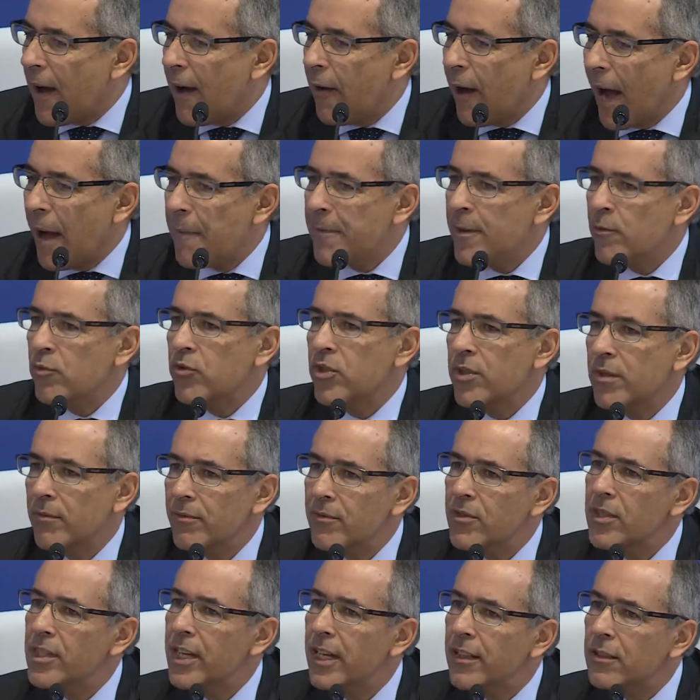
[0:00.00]
había un,
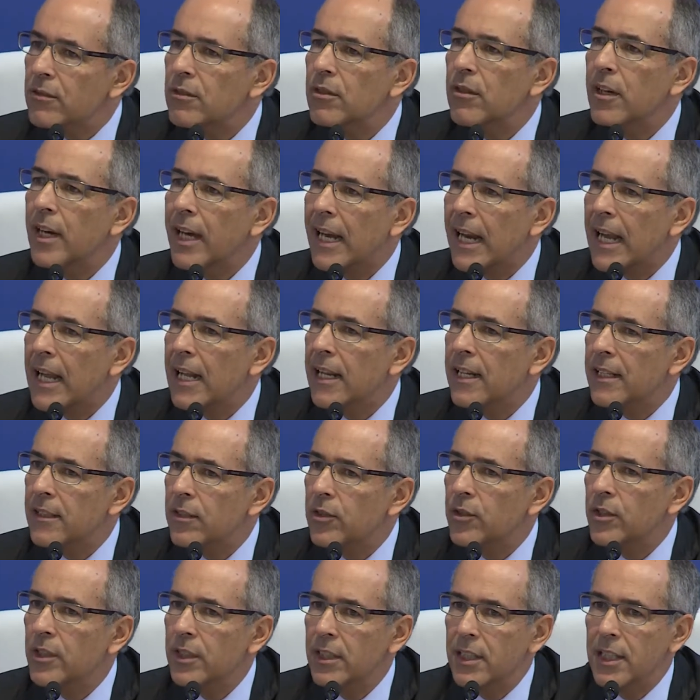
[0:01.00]
cierto
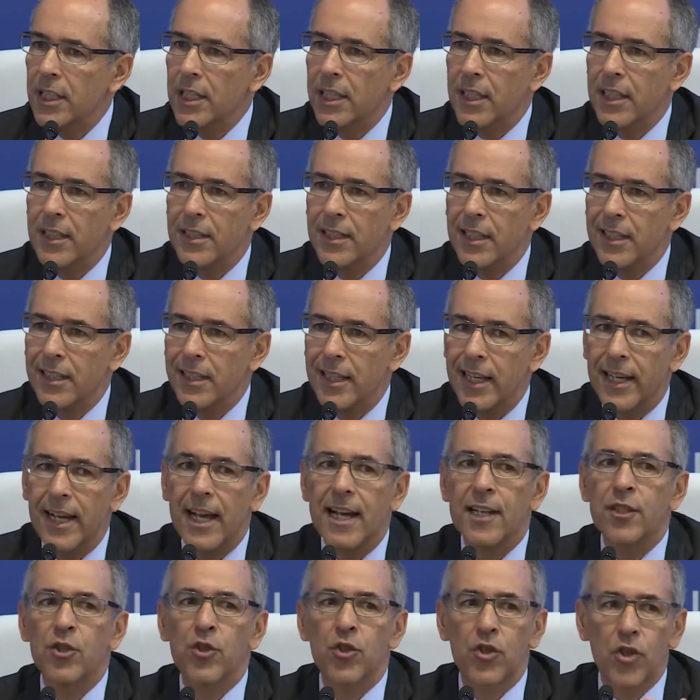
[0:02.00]
grado de,
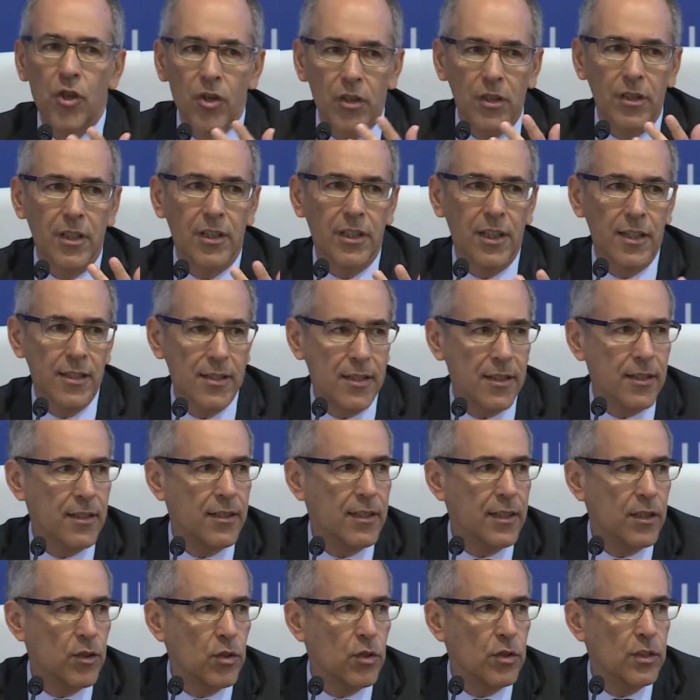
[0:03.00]
negación en el
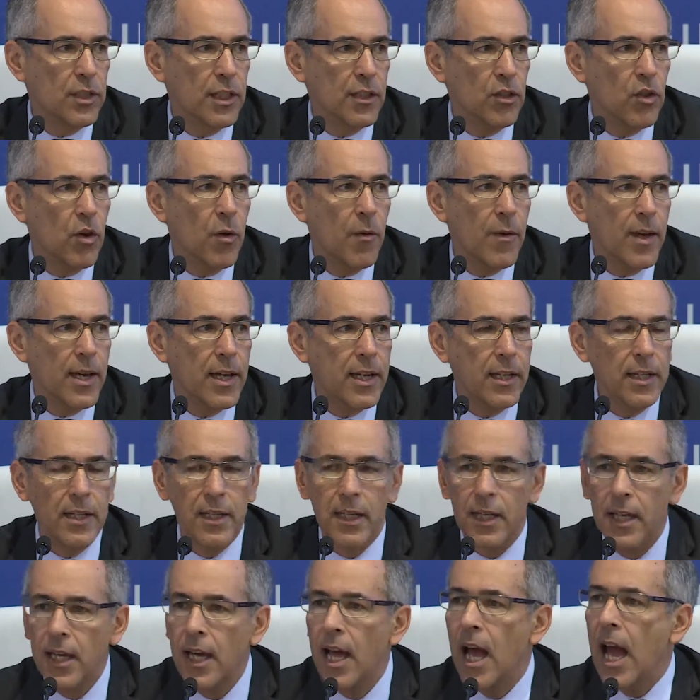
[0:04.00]
sentido de no ver
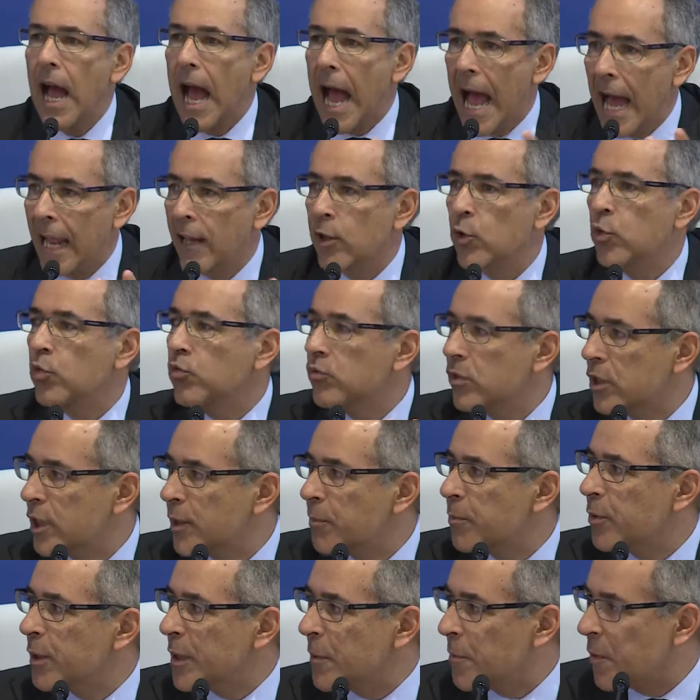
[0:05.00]
que algún
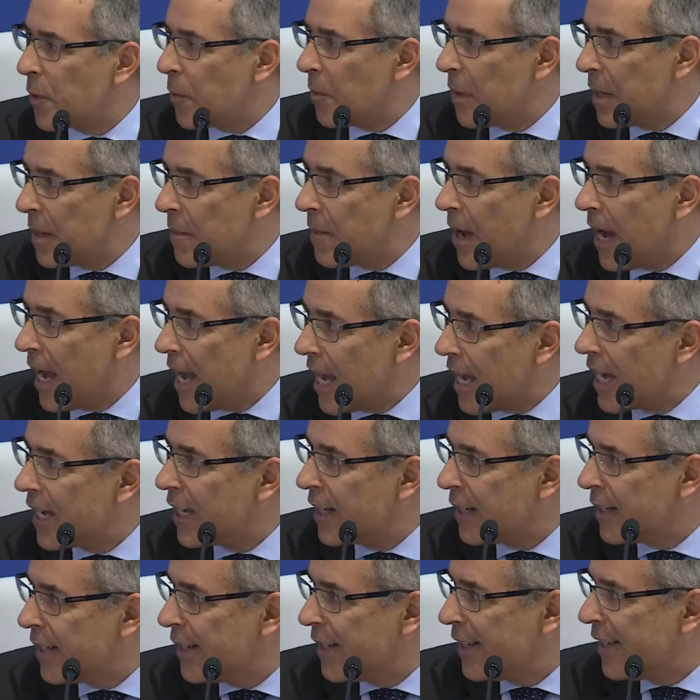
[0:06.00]
tipo de problema hay.
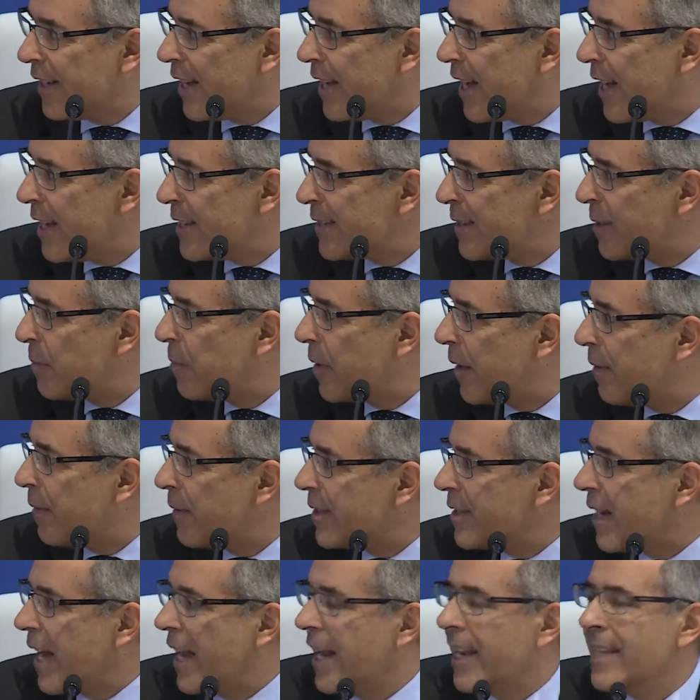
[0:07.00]
Eh, eh,
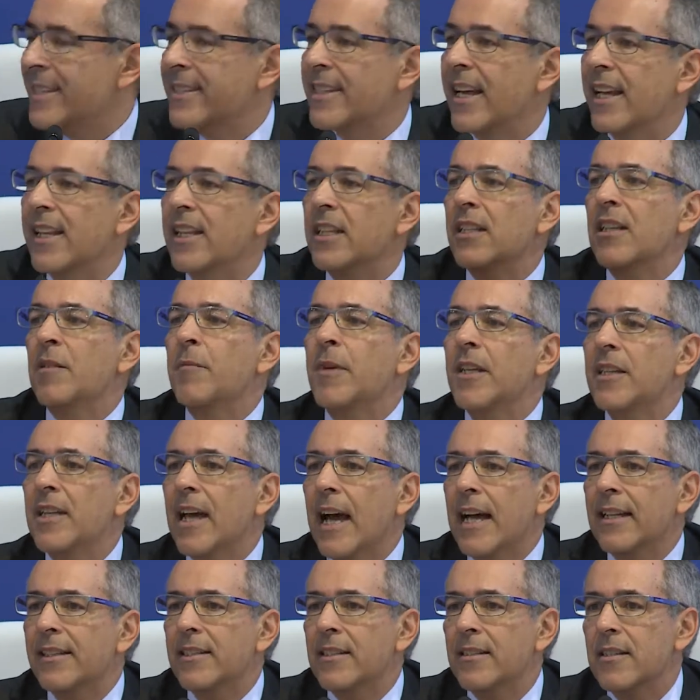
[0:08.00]
a la salida
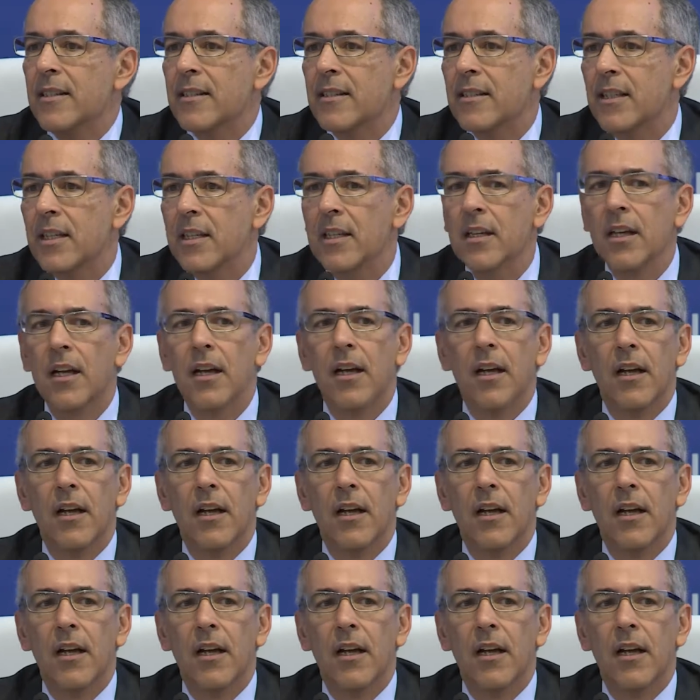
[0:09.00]
inmediata, es decir,